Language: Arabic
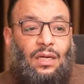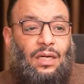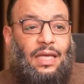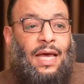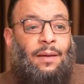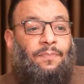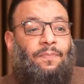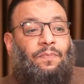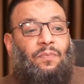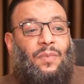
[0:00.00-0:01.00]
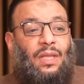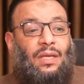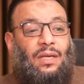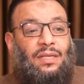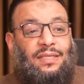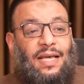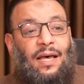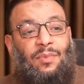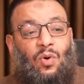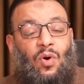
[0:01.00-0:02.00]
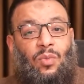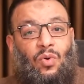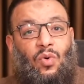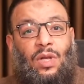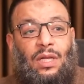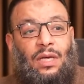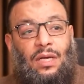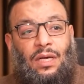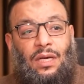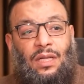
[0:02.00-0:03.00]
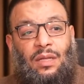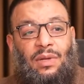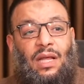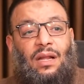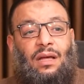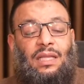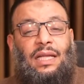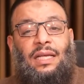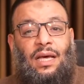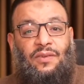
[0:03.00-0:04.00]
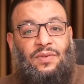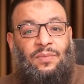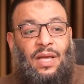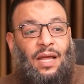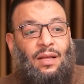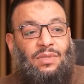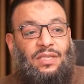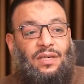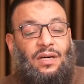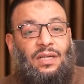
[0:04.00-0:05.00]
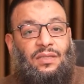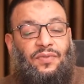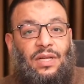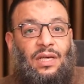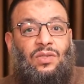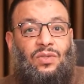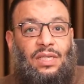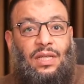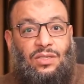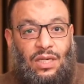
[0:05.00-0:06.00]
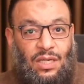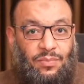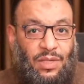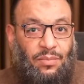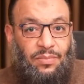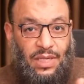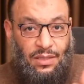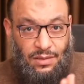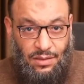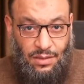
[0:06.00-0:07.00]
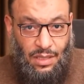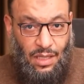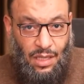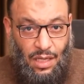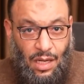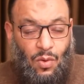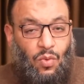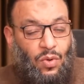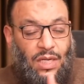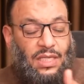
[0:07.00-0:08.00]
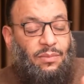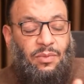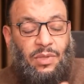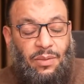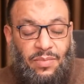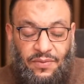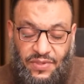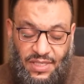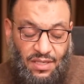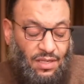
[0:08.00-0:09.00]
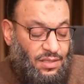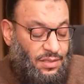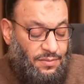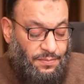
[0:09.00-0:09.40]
جاب الذهبي وهو بيقول ان من اراد ان يعرف يعلم الثقات فلينظر الى صحيح ابن حبان او كتاب ابن حبان في الثقات